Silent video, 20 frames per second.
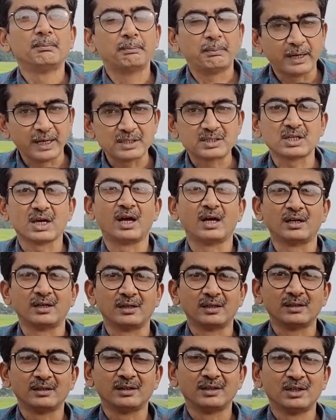पहचान
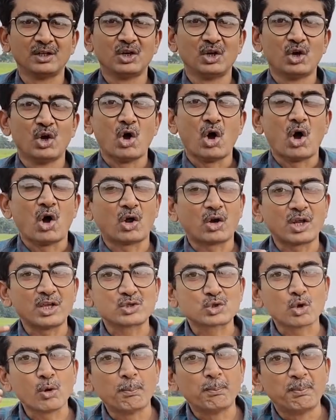और
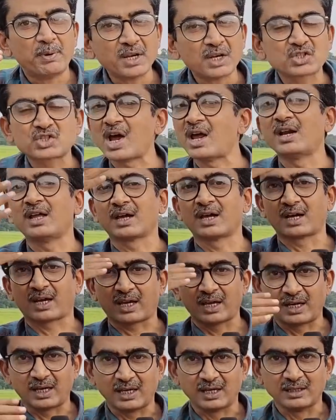इसको बिरसा नगर
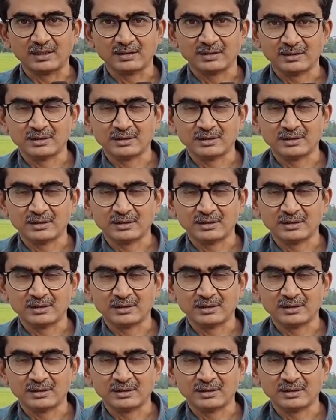करिए